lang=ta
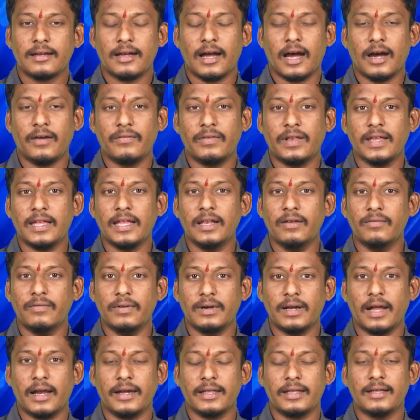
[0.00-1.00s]
காவிரியில்
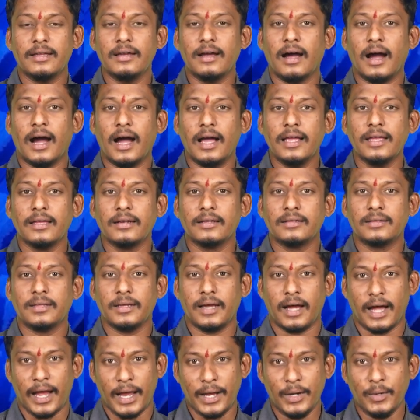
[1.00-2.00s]
வினாடிக்கு ஆயிரத்து
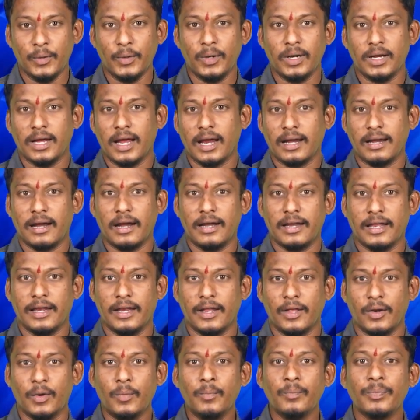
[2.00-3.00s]
ஐநூறு கன அடி
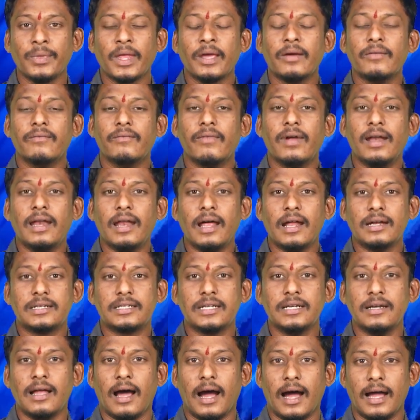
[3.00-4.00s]
நீரும்
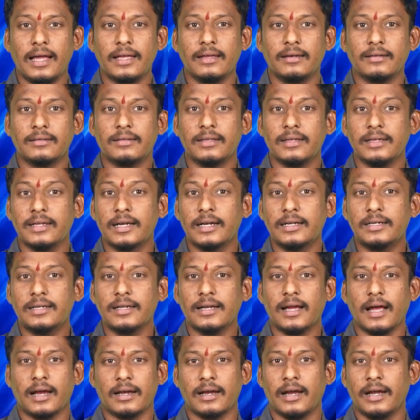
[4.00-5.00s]
வெள்ளாற்றில் ஆயிரத்து எட்டு
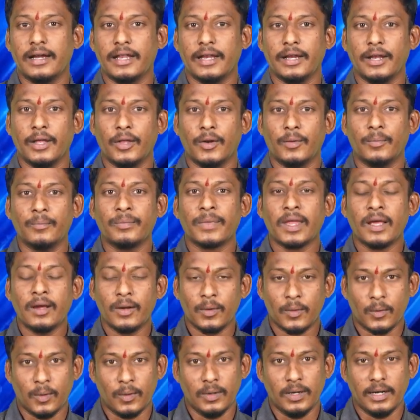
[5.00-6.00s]
கன அடி நீரும்
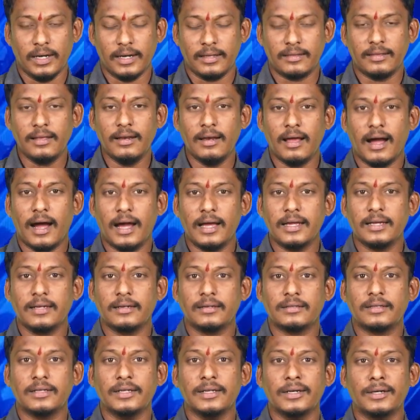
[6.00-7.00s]
கொள்ளிடத்தில்
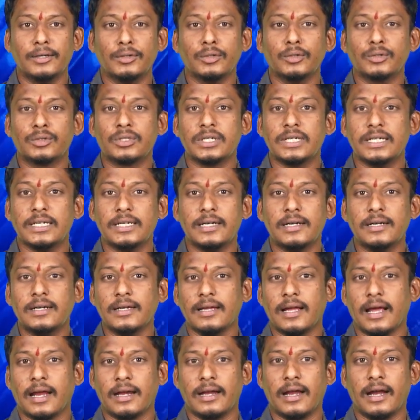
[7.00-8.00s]
ஆயிரத்து எழுநூற்று இரண்டு
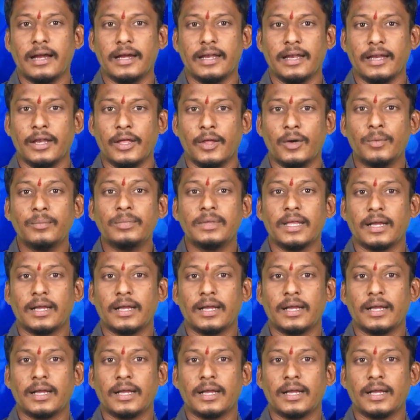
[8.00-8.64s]
கன அடி நீரும்